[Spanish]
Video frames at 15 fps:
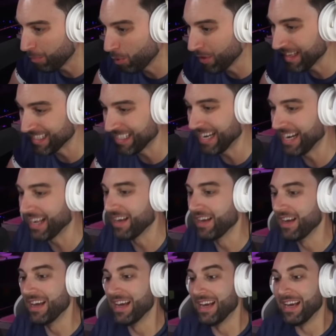Puede ser
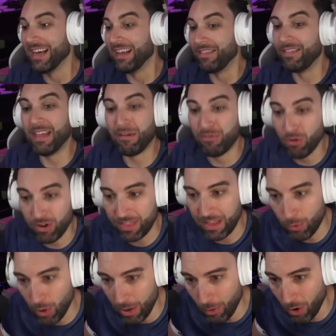Dafuk
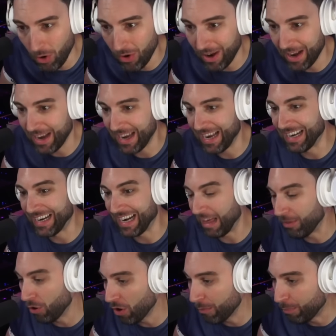de nuevo, el
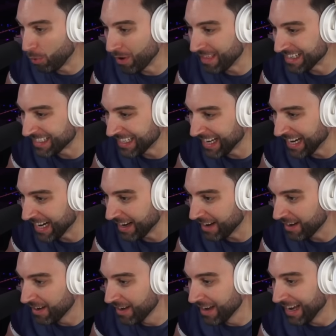creador, puede
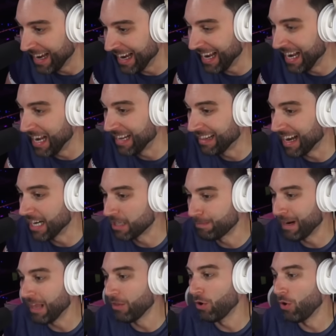ser el tan
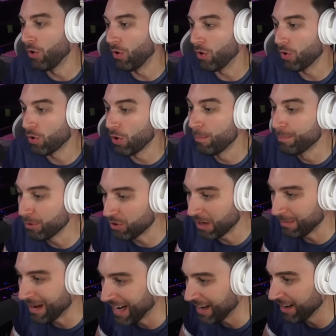esperado
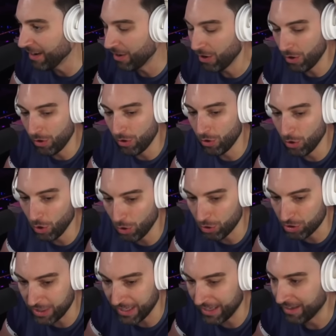Computer Man, no
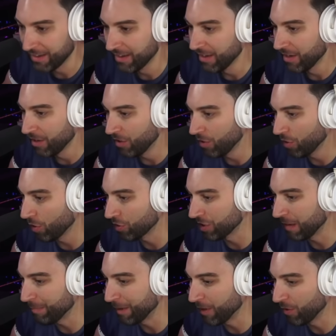lo sé, no lo
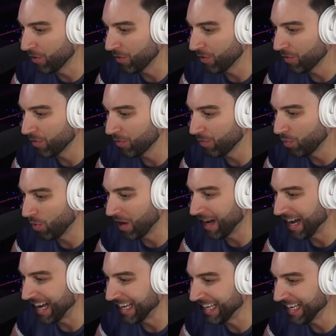sé, pero
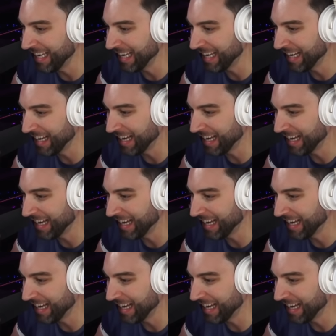buah, aquí